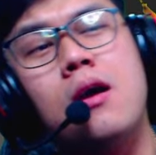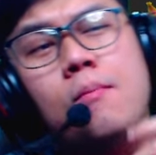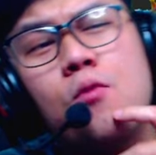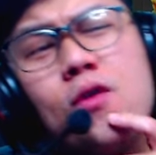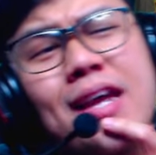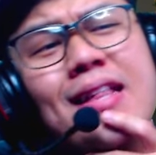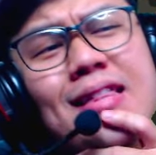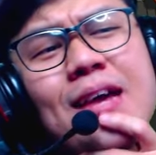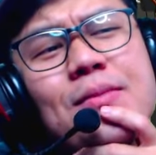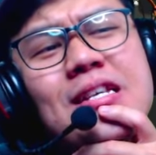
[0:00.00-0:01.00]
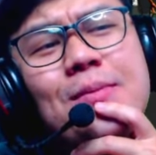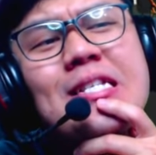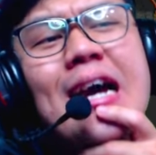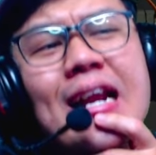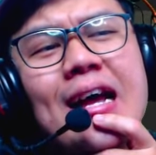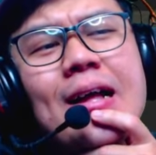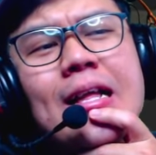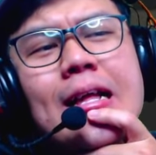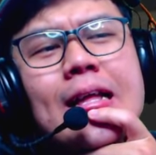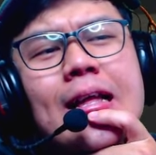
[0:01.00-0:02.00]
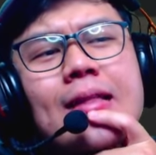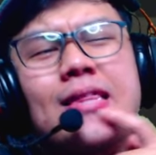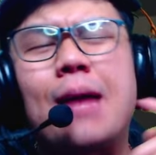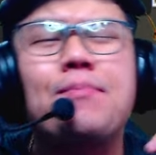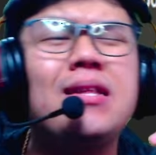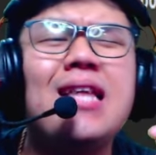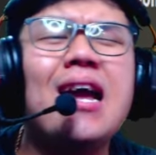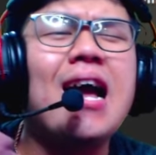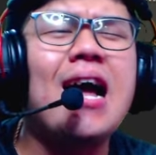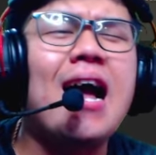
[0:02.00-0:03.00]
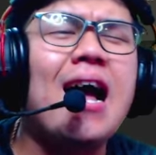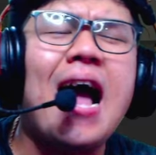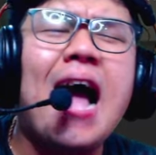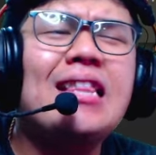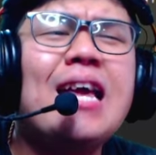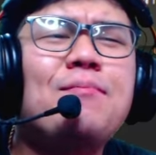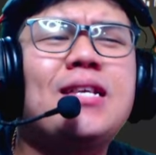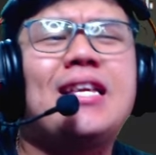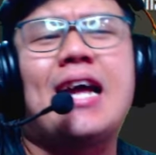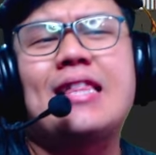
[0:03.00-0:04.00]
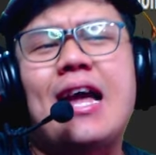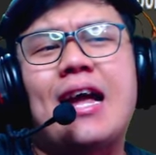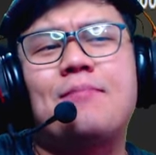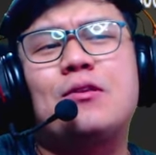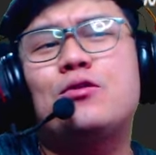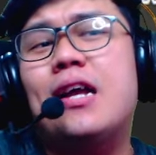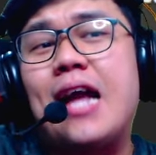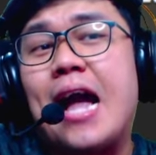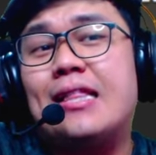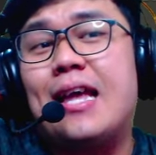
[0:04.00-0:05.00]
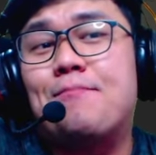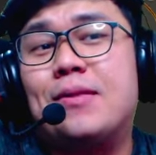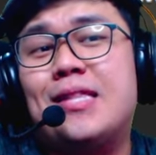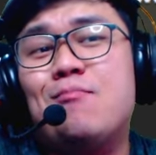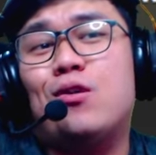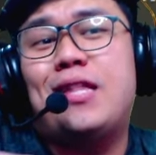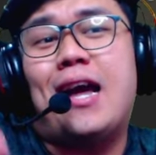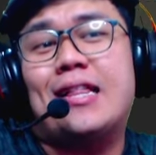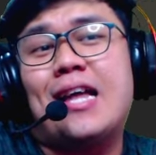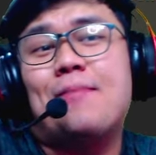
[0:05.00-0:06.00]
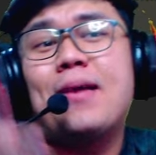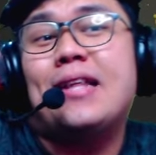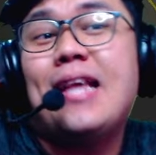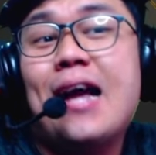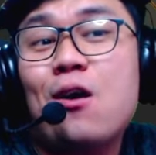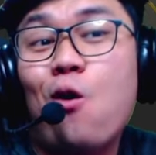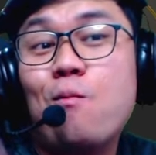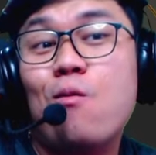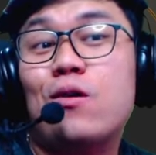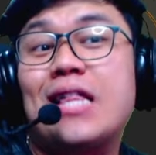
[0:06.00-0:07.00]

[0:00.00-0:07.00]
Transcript: Mungkin dia bisa bicara, tapi dia nggak ada yang bisa dikatakan. Maksudnya nggak ada yang penting buat dia katakan, makanya dia nggak ngomong.